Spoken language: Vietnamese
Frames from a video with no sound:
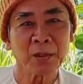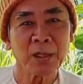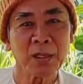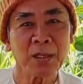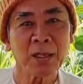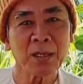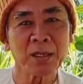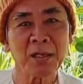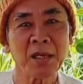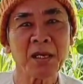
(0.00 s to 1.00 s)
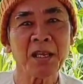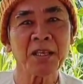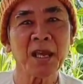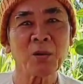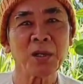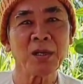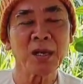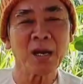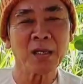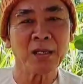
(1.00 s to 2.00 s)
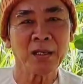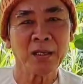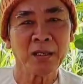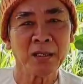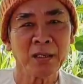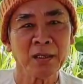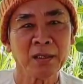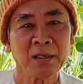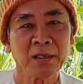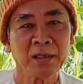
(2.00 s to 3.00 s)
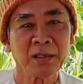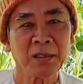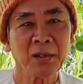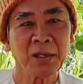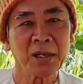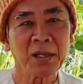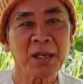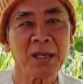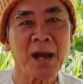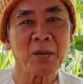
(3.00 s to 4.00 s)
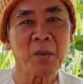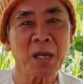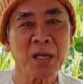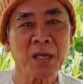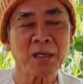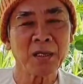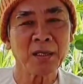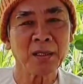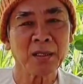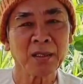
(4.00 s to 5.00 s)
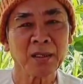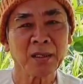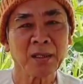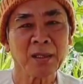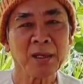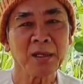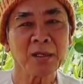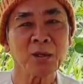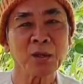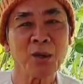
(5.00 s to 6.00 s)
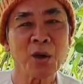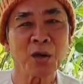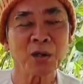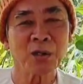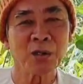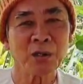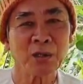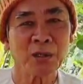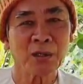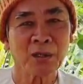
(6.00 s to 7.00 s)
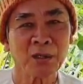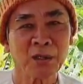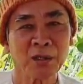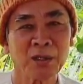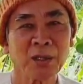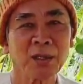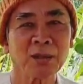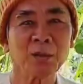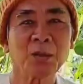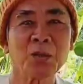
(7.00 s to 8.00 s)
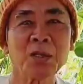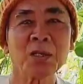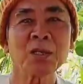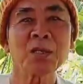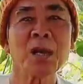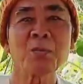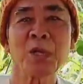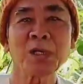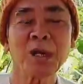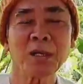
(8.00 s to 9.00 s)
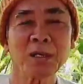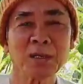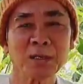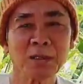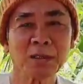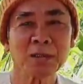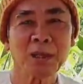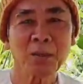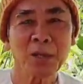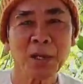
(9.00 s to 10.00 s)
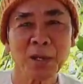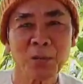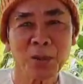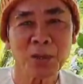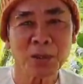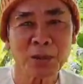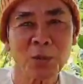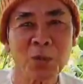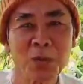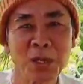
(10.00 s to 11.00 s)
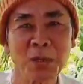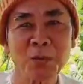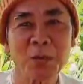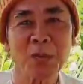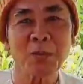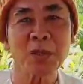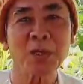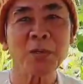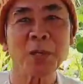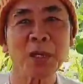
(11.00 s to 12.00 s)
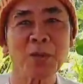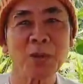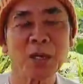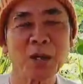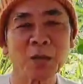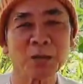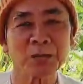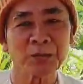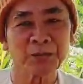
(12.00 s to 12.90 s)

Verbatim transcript: cho tới ờ, những cái gì sao trên trời rồi những cái dằn mây những cái ngọn gió là tụi tôi ờ, giờ biết ra nè tại quý vị không có tu quý vị không có biết được mấy cái vụ này đâu